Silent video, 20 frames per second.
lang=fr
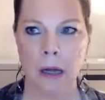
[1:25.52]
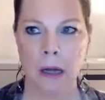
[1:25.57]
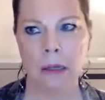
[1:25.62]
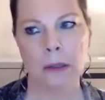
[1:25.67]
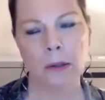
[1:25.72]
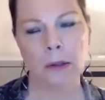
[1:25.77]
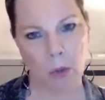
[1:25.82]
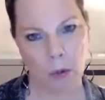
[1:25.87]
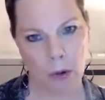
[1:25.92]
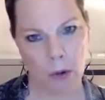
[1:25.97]

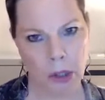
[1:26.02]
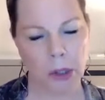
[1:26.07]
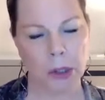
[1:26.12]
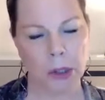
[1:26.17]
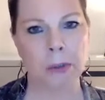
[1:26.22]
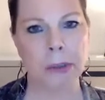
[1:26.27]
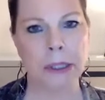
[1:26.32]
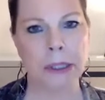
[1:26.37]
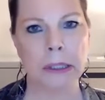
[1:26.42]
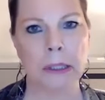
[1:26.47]
Trois heures et
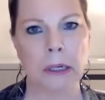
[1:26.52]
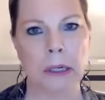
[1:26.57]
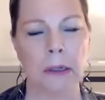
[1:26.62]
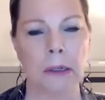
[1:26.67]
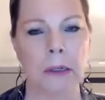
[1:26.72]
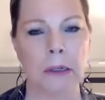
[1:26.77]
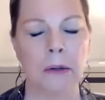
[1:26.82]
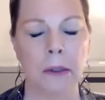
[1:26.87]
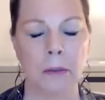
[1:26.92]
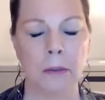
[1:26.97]
demie de temps,
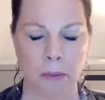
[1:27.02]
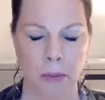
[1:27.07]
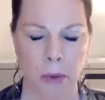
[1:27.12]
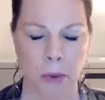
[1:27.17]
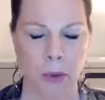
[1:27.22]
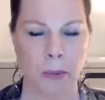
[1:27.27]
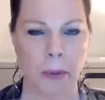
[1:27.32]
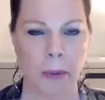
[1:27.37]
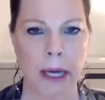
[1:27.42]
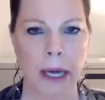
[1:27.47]

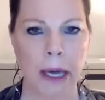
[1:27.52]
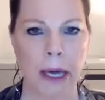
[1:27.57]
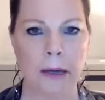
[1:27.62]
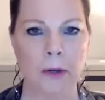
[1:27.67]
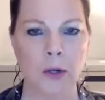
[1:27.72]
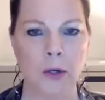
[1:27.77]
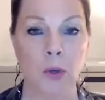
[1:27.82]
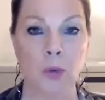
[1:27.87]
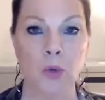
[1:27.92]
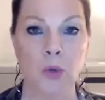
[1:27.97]
beaucoup de
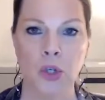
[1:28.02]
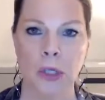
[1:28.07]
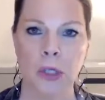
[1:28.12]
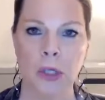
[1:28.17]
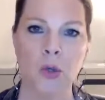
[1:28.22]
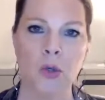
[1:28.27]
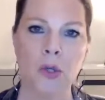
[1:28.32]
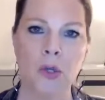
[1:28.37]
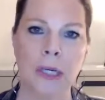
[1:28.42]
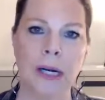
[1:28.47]
bagages, où j'ai
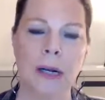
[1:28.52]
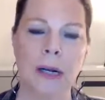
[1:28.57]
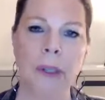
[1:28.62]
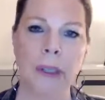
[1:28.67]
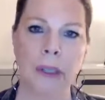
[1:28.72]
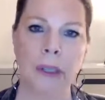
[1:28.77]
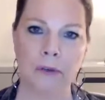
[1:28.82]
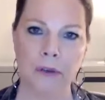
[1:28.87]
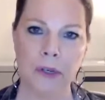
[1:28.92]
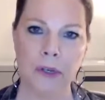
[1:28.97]
étudié la
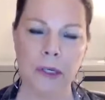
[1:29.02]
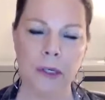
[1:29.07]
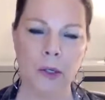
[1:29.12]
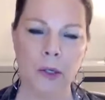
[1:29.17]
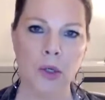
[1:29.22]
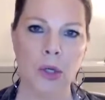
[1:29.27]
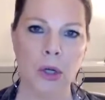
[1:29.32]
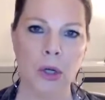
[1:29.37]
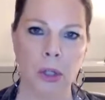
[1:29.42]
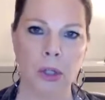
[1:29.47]
métaphysique
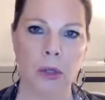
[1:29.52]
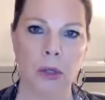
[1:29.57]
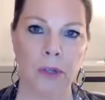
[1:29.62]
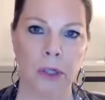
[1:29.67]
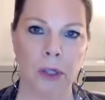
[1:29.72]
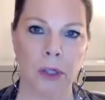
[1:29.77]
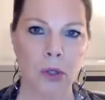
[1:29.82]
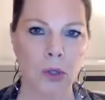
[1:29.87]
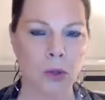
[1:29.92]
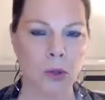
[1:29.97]
du
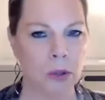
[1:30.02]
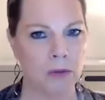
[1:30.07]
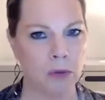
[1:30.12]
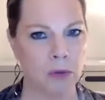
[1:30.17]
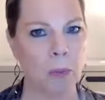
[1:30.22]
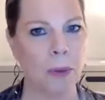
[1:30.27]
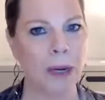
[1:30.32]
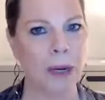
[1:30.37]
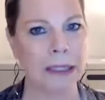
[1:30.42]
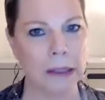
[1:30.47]
coronavirus au niveau
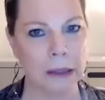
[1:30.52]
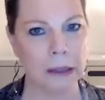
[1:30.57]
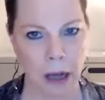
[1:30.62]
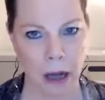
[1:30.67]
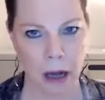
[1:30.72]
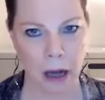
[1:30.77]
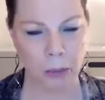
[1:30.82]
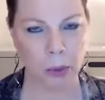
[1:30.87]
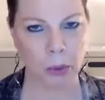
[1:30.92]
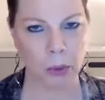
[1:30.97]

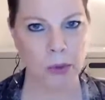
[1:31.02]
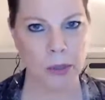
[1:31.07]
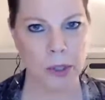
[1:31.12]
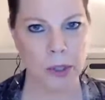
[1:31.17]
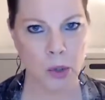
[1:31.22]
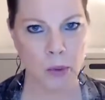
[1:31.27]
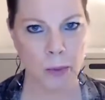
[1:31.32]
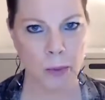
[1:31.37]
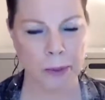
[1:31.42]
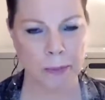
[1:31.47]
planétaire pour tous
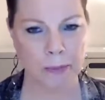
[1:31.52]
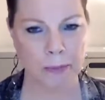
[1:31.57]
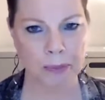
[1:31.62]
les humains.